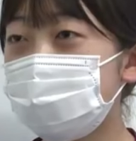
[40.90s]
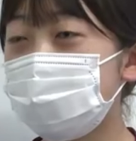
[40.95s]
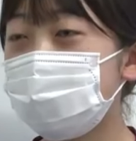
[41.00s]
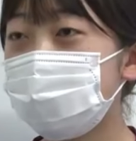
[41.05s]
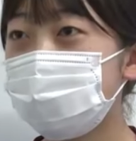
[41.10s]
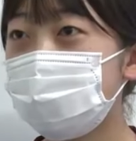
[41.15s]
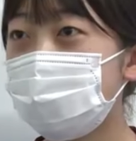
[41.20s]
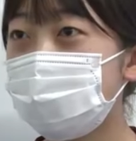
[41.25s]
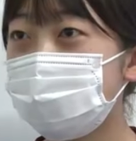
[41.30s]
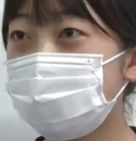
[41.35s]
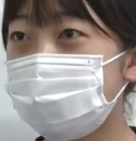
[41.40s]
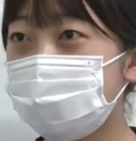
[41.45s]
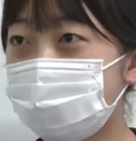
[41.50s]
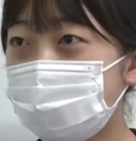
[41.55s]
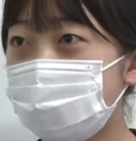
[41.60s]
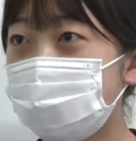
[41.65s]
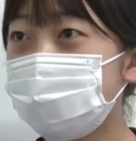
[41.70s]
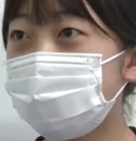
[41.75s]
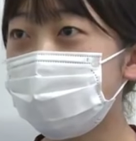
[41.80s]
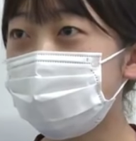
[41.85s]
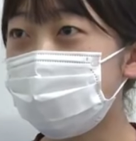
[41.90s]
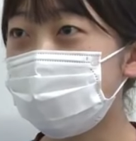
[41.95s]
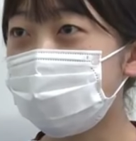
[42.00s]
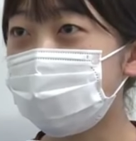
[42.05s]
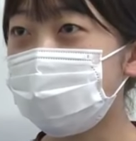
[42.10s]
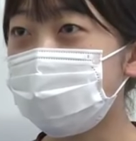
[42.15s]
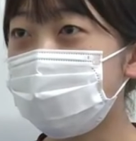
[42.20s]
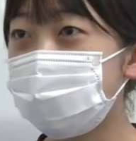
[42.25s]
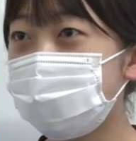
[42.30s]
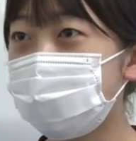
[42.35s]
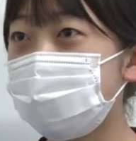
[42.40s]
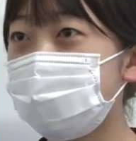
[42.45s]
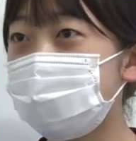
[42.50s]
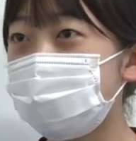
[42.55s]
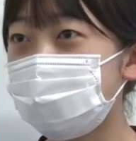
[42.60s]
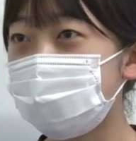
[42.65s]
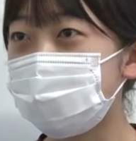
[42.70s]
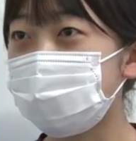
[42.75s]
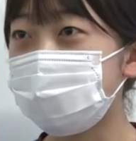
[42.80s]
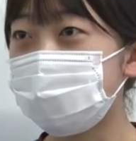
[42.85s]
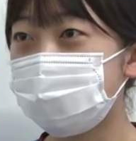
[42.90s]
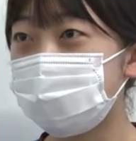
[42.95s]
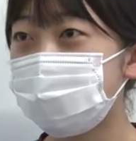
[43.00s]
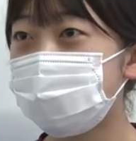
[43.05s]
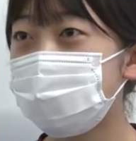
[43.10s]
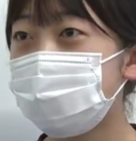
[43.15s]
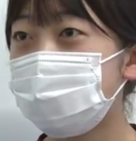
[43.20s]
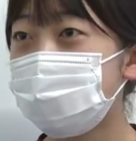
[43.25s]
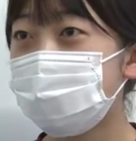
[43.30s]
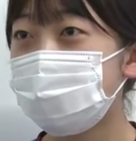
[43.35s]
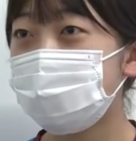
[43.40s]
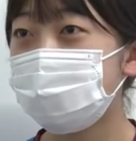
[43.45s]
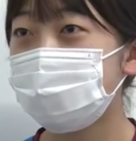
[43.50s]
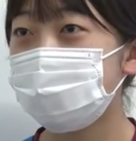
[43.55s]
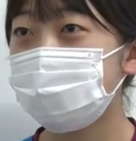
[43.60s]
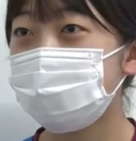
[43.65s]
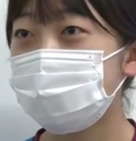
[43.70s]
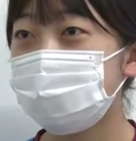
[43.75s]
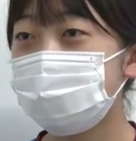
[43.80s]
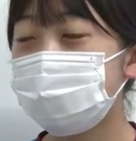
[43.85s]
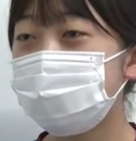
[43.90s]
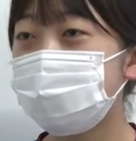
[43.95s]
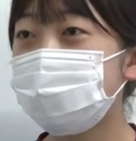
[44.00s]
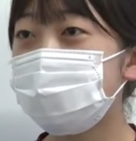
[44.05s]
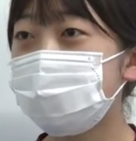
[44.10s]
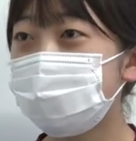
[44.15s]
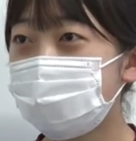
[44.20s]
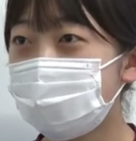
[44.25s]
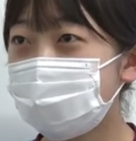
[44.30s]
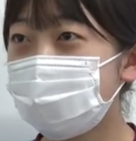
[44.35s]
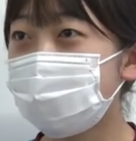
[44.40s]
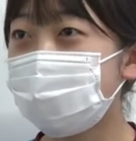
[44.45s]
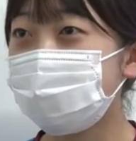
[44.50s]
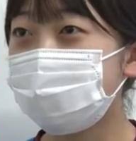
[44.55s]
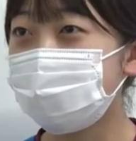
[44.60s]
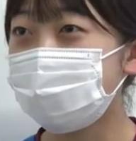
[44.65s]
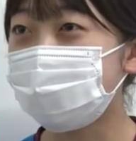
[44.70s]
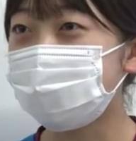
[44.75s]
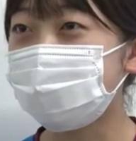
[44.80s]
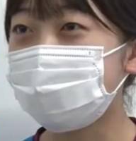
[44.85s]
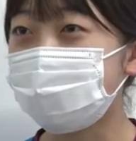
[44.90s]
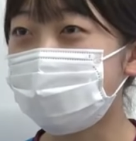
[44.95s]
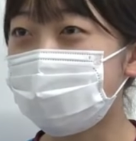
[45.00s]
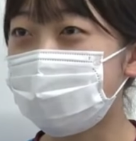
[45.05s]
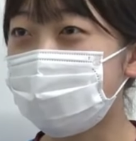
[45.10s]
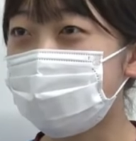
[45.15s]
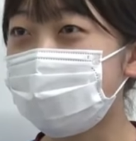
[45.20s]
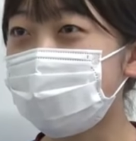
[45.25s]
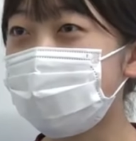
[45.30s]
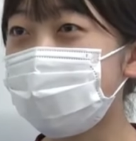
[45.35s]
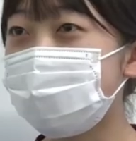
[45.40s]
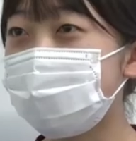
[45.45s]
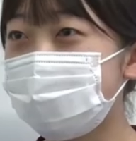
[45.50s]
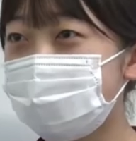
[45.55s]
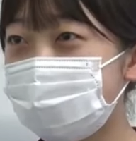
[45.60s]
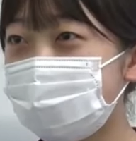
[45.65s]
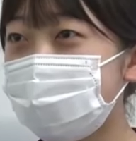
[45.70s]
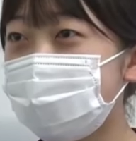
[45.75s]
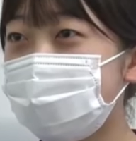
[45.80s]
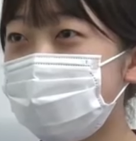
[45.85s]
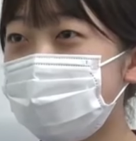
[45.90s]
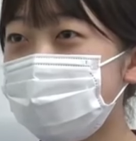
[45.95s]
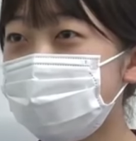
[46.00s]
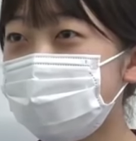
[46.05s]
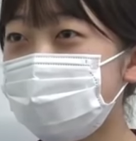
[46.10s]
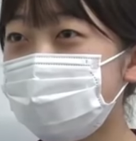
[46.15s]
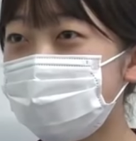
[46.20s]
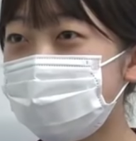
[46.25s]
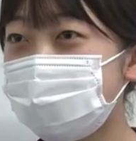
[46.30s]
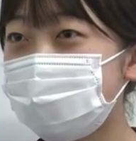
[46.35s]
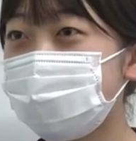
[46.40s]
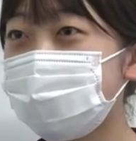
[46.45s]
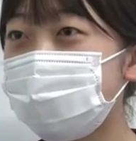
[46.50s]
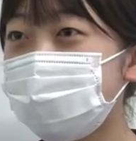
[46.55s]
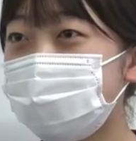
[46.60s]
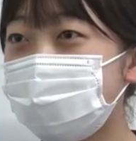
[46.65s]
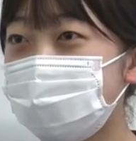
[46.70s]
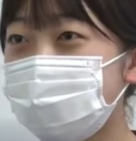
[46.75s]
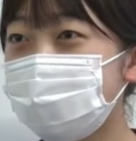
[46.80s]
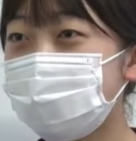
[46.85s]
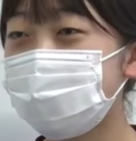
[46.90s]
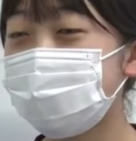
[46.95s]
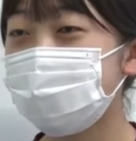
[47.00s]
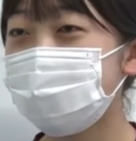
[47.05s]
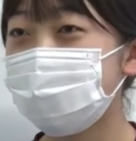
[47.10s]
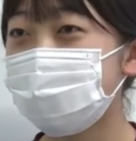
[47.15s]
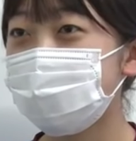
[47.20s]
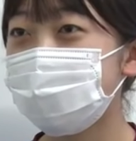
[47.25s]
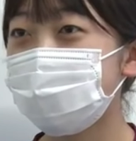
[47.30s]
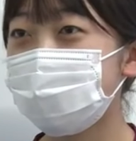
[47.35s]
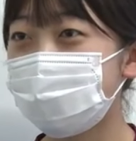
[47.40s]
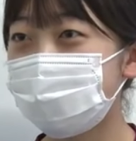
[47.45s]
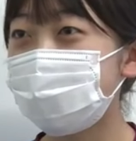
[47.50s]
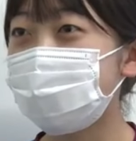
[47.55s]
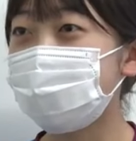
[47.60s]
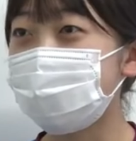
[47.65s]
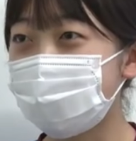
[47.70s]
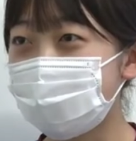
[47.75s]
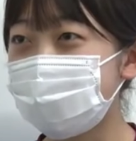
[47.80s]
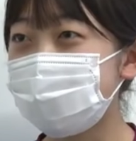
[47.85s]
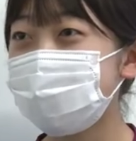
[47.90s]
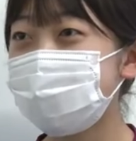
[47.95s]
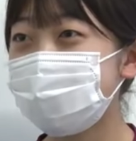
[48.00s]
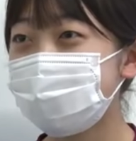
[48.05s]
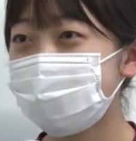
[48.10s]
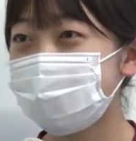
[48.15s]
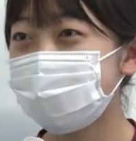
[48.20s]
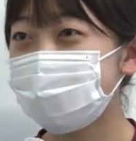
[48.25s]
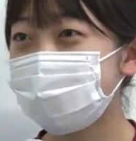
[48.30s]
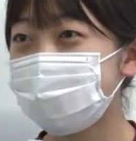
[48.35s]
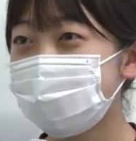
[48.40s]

か普段は見れない姿を自分の目で見ることができたのですごく良かったです